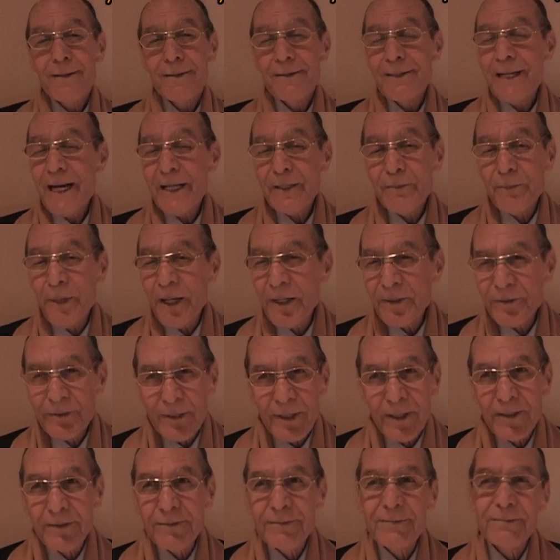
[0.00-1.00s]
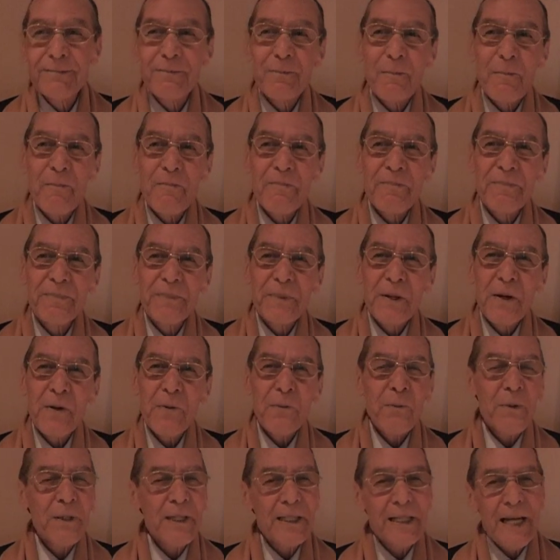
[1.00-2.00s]
لا المخزن
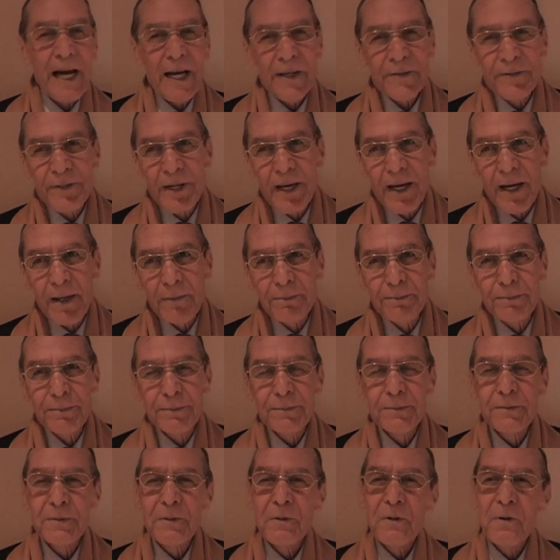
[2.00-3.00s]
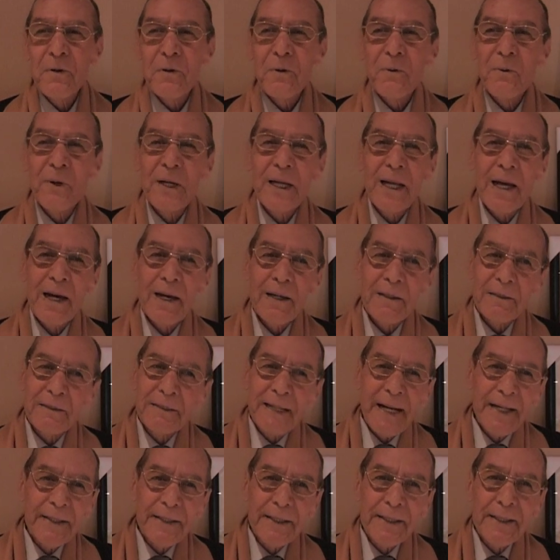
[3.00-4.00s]
ولا الأحزاب ولا
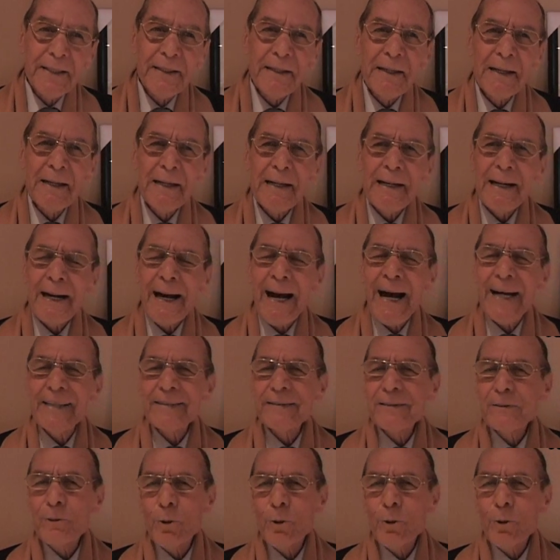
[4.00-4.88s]
يعني خاص